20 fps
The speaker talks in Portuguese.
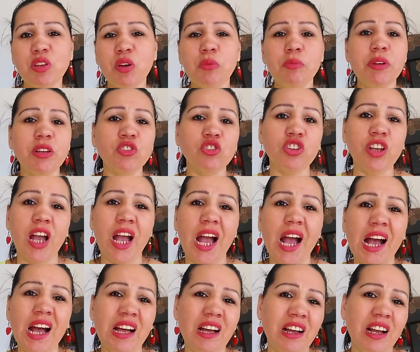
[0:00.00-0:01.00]
tem o medo de
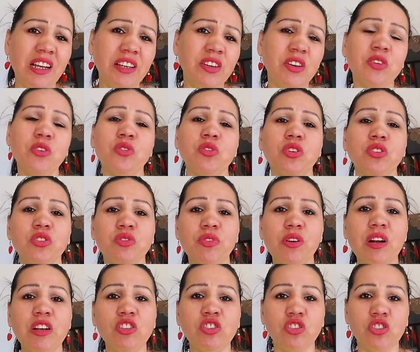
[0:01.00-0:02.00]
errar, ai, o que, que os outros
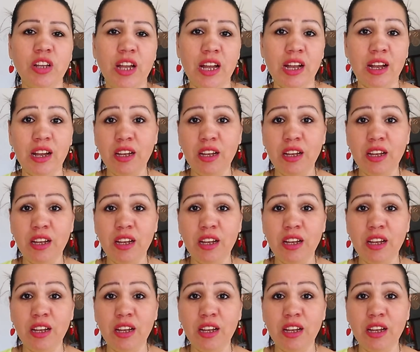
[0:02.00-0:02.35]
vão achar?